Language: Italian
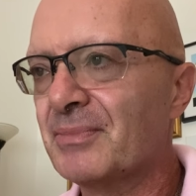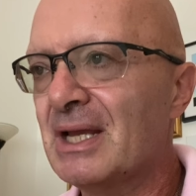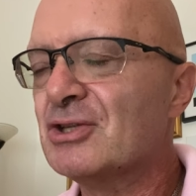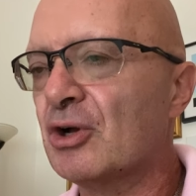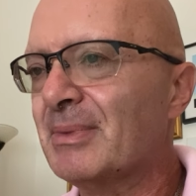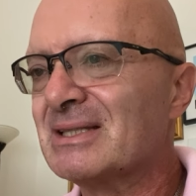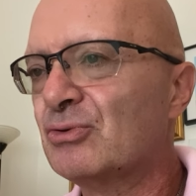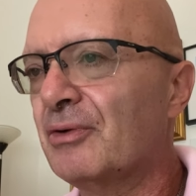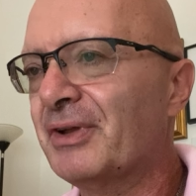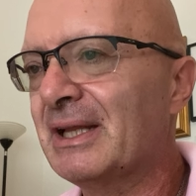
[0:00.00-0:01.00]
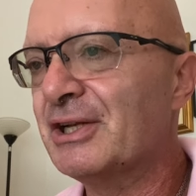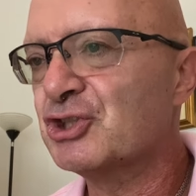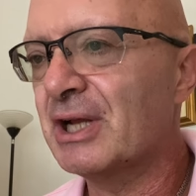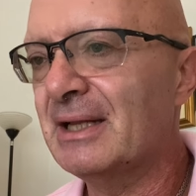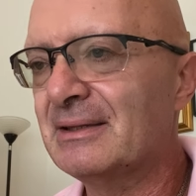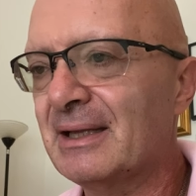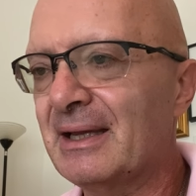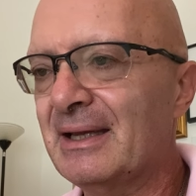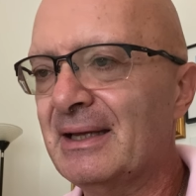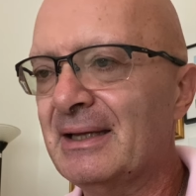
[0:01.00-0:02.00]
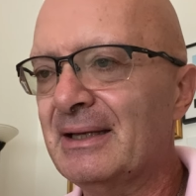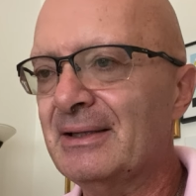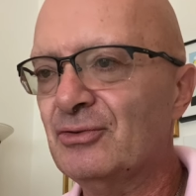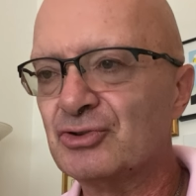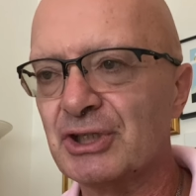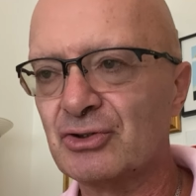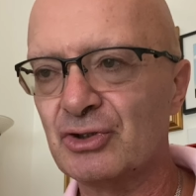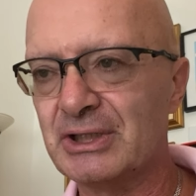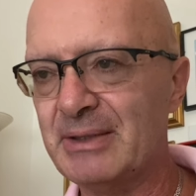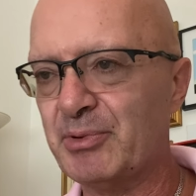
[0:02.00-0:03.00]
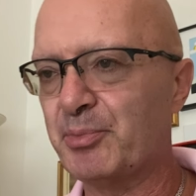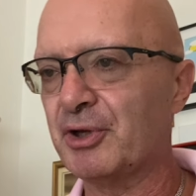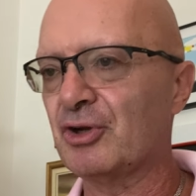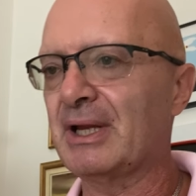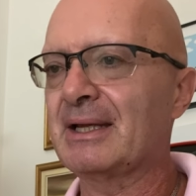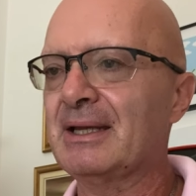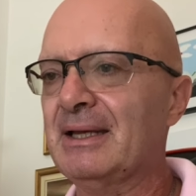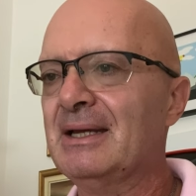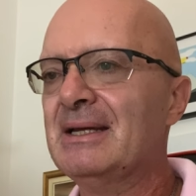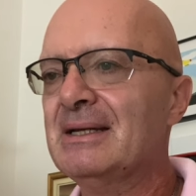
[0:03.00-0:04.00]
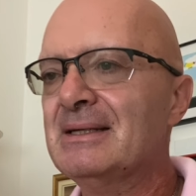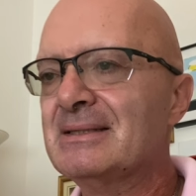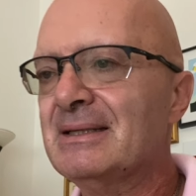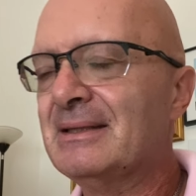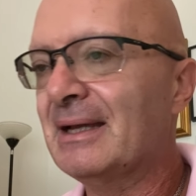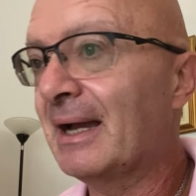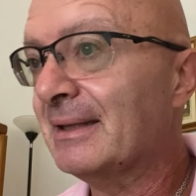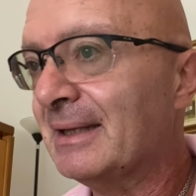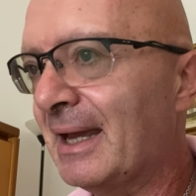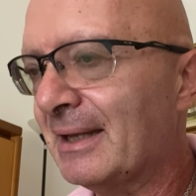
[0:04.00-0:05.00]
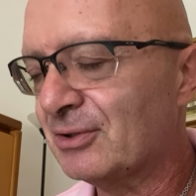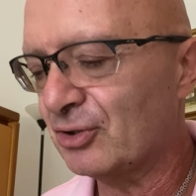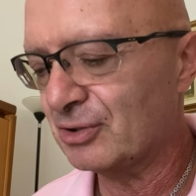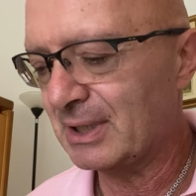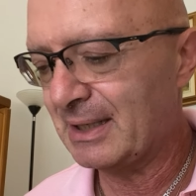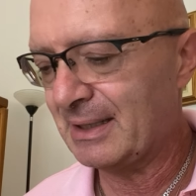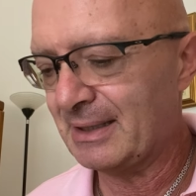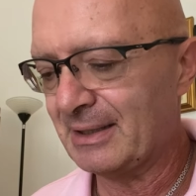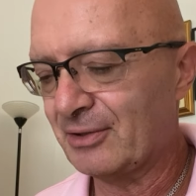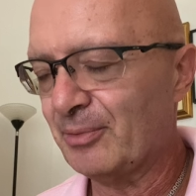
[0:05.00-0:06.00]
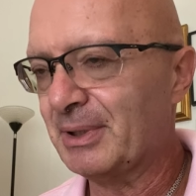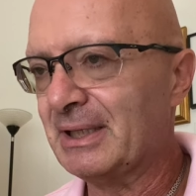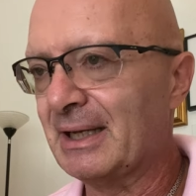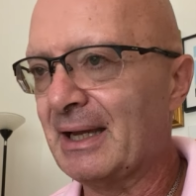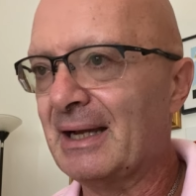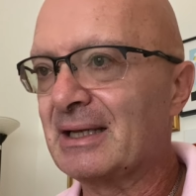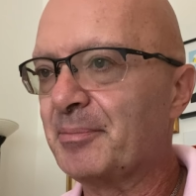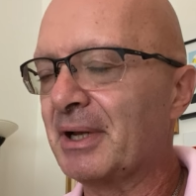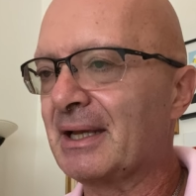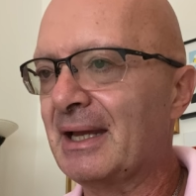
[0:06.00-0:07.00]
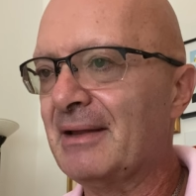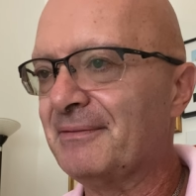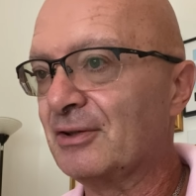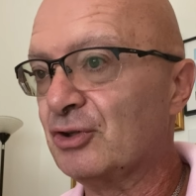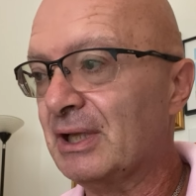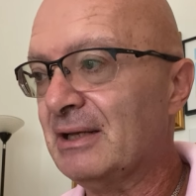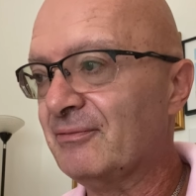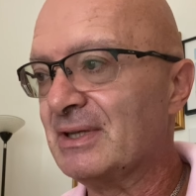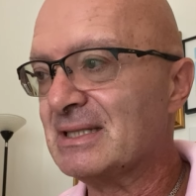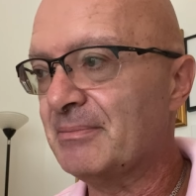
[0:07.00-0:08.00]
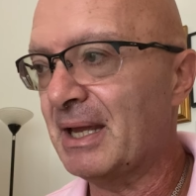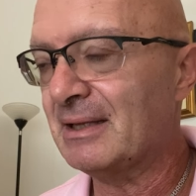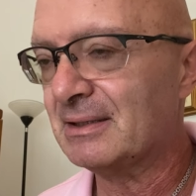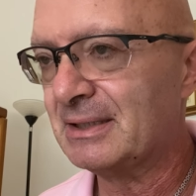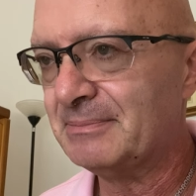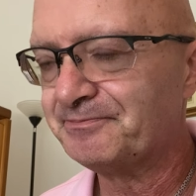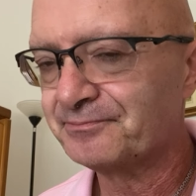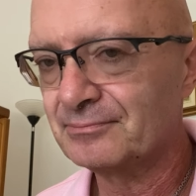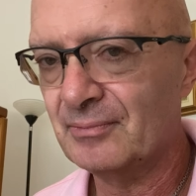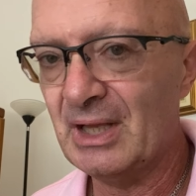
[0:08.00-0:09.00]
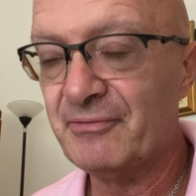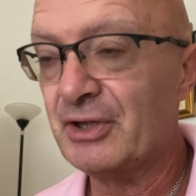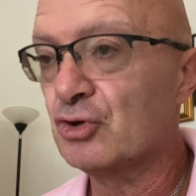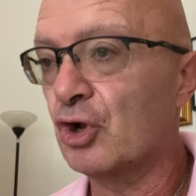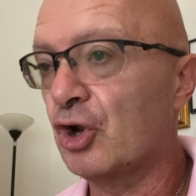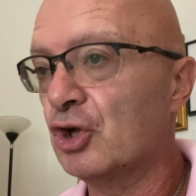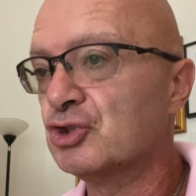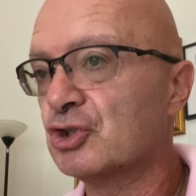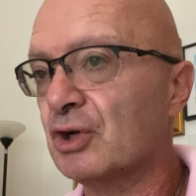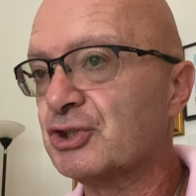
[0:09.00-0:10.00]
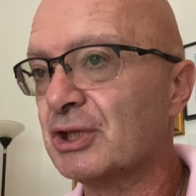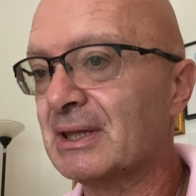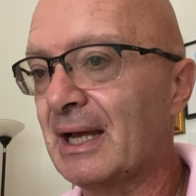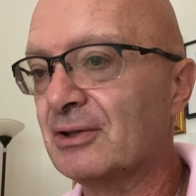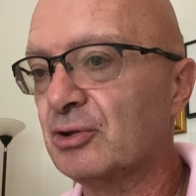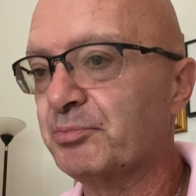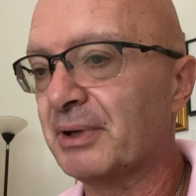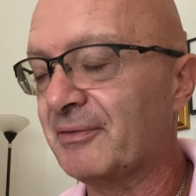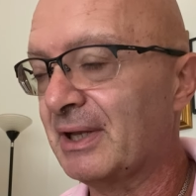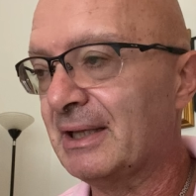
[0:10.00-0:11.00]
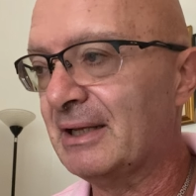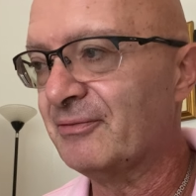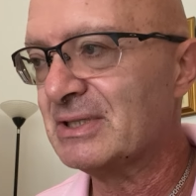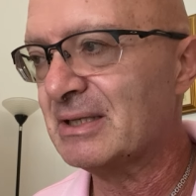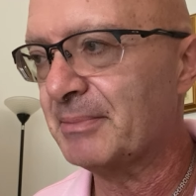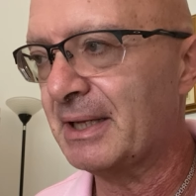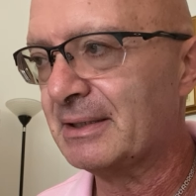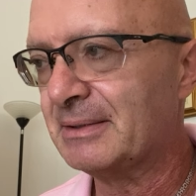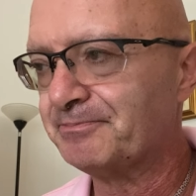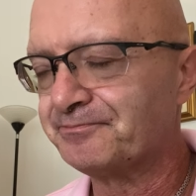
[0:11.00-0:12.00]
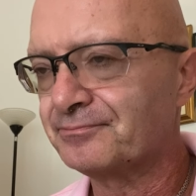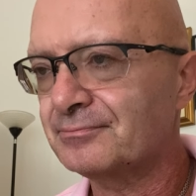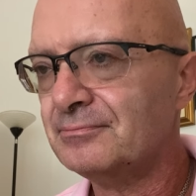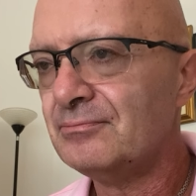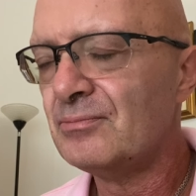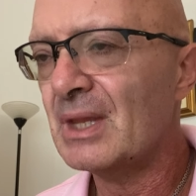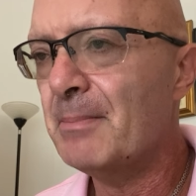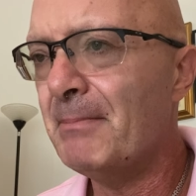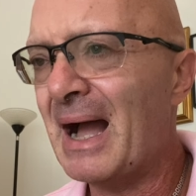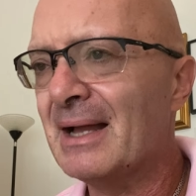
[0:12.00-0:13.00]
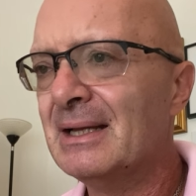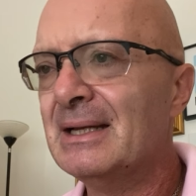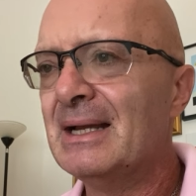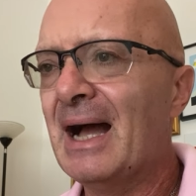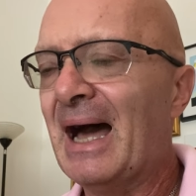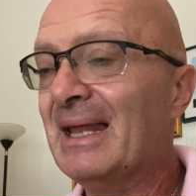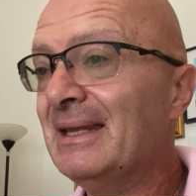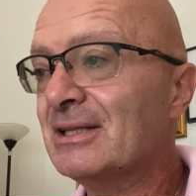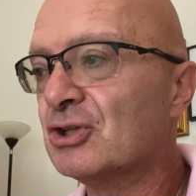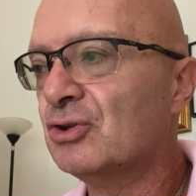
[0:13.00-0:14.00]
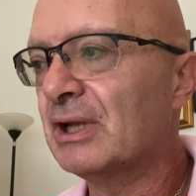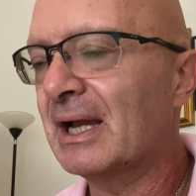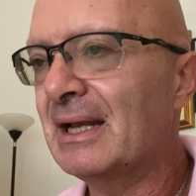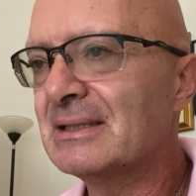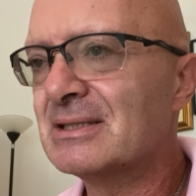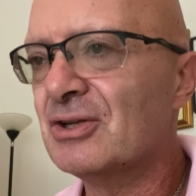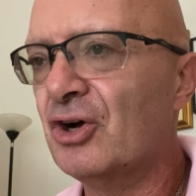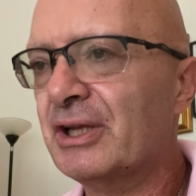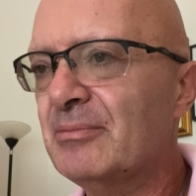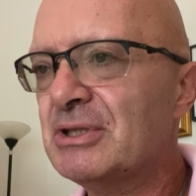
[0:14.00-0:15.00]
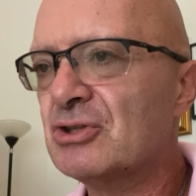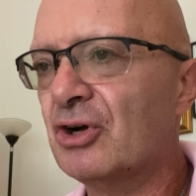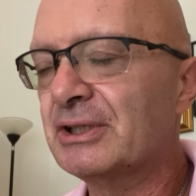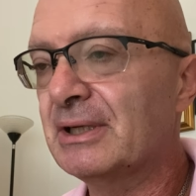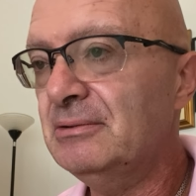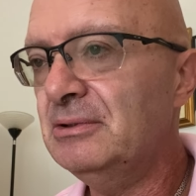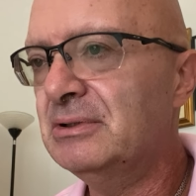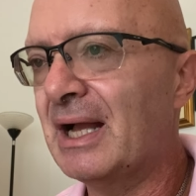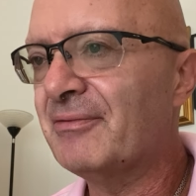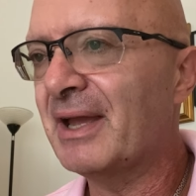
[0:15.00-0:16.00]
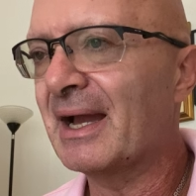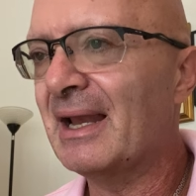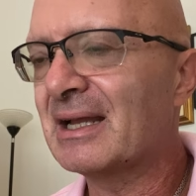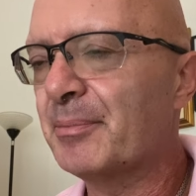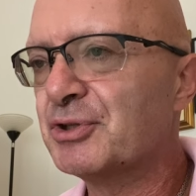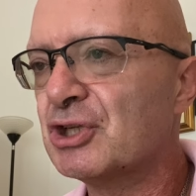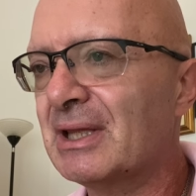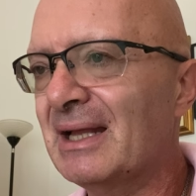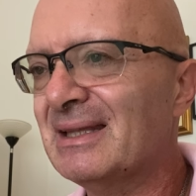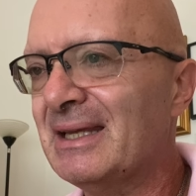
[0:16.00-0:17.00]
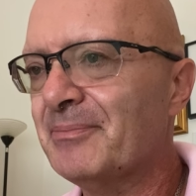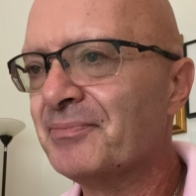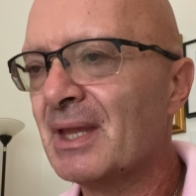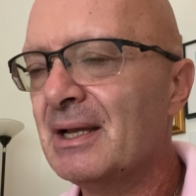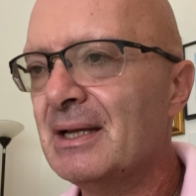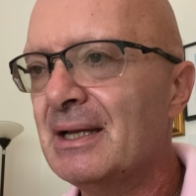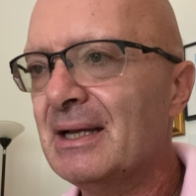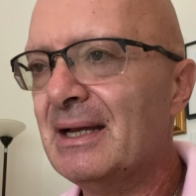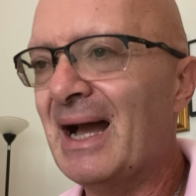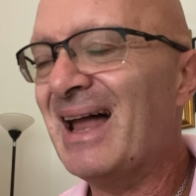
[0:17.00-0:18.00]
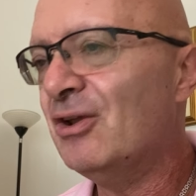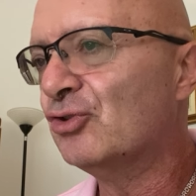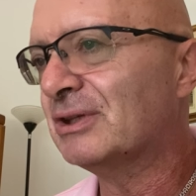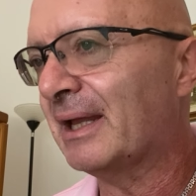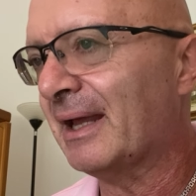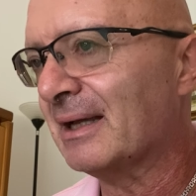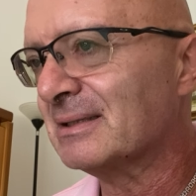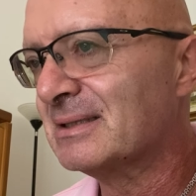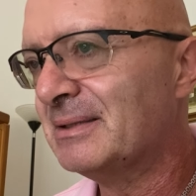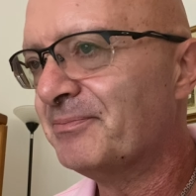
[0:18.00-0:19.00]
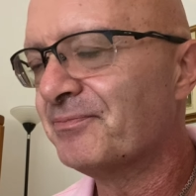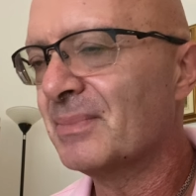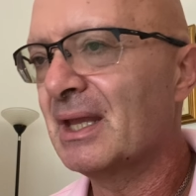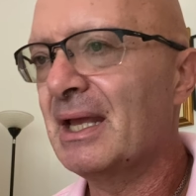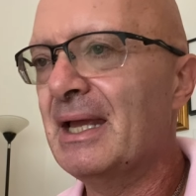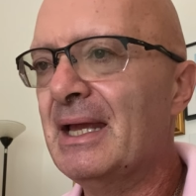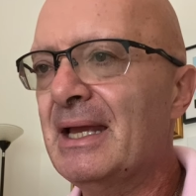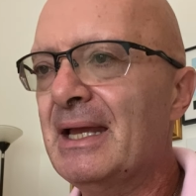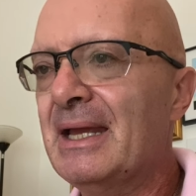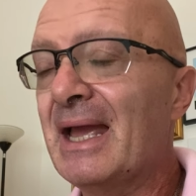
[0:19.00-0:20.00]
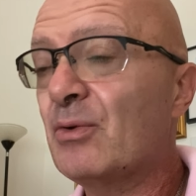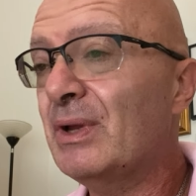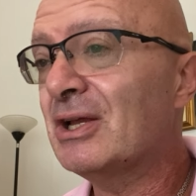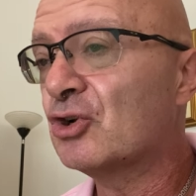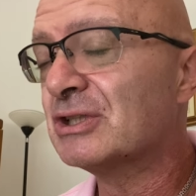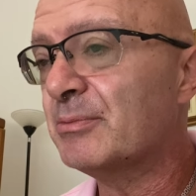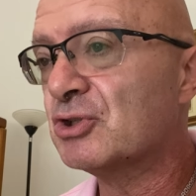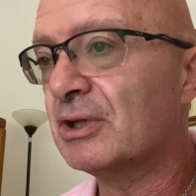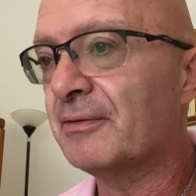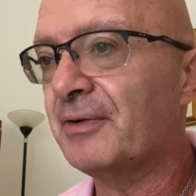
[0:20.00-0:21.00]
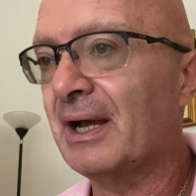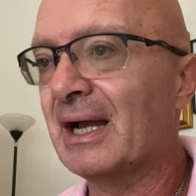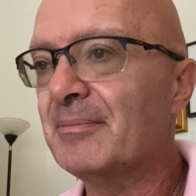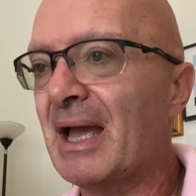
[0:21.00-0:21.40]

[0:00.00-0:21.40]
Insomma, se uno fa delle scelte eh, di un certo tipo, poi non è che si tira indietro, eh, come dire, anche perché hai fatto degli investimenti. Il vincolo logico accettato prevede degli investimenti. Ma all'inizio di una relazione bisogna avere la capacità di eh, allontanarsi. E, e, quindi cosa bisogna fare?